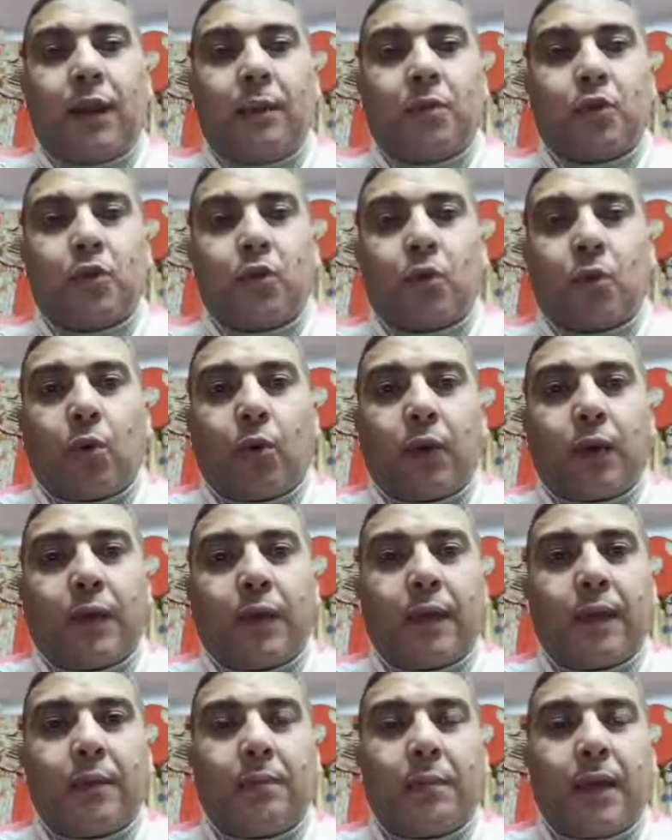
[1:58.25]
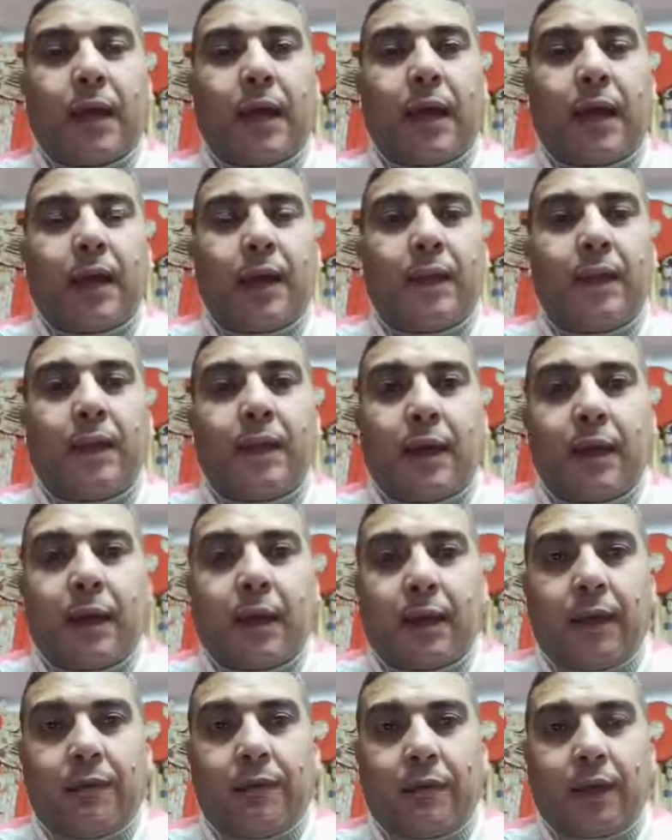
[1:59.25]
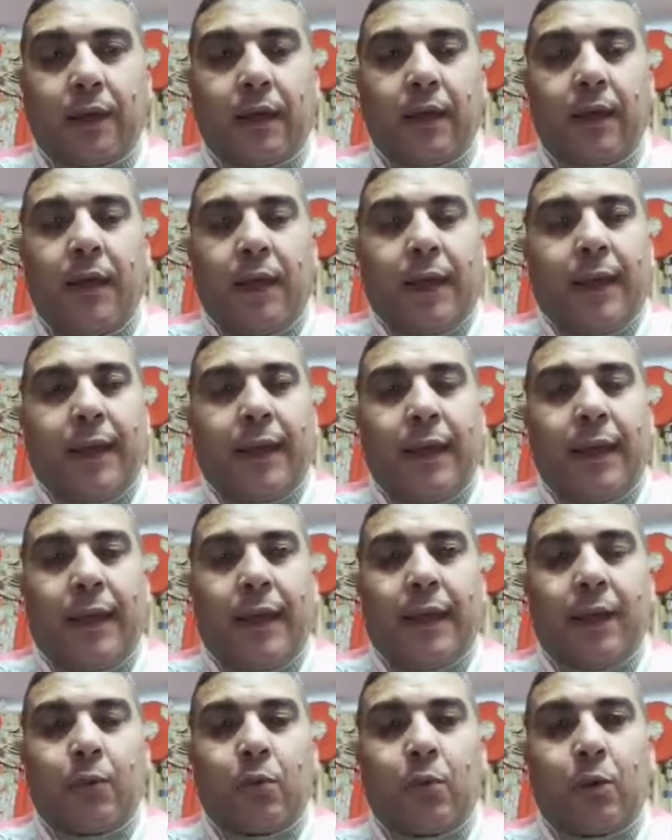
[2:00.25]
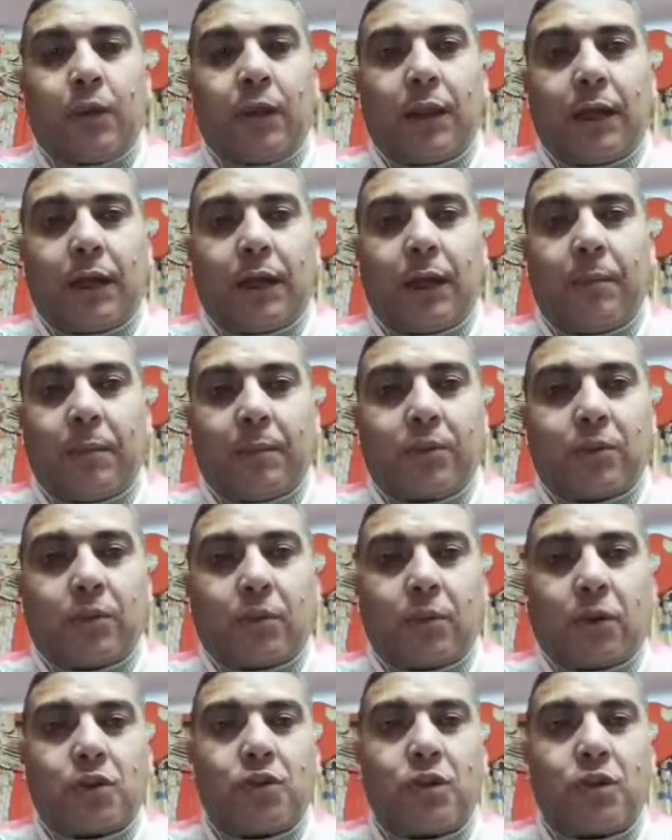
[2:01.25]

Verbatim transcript: بتروح يا جماعه للهيافه العالم كلها ما بتروحش